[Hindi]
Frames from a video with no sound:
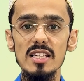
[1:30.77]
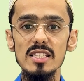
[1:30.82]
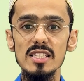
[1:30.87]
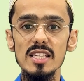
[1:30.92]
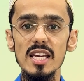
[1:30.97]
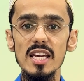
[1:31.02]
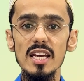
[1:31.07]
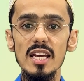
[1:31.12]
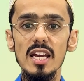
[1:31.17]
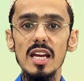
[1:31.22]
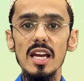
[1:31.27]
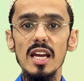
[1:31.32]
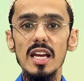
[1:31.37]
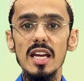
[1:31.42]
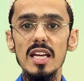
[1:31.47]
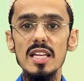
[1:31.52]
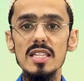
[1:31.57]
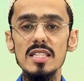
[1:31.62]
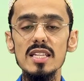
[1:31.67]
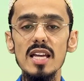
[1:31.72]
से
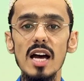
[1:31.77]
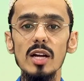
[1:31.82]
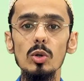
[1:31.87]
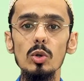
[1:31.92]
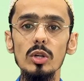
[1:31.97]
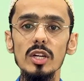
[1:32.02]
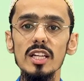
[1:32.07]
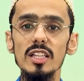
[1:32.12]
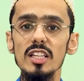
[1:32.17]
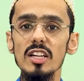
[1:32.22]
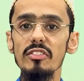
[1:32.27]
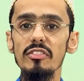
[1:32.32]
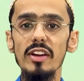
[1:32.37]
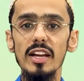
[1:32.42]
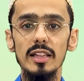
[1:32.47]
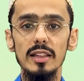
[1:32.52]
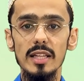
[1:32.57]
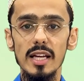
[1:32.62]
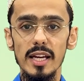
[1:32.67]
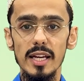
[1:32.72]
इंसानों के अंदर
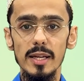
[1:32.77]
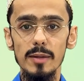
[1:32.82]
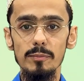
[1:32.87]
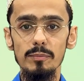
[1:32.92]
फैलता है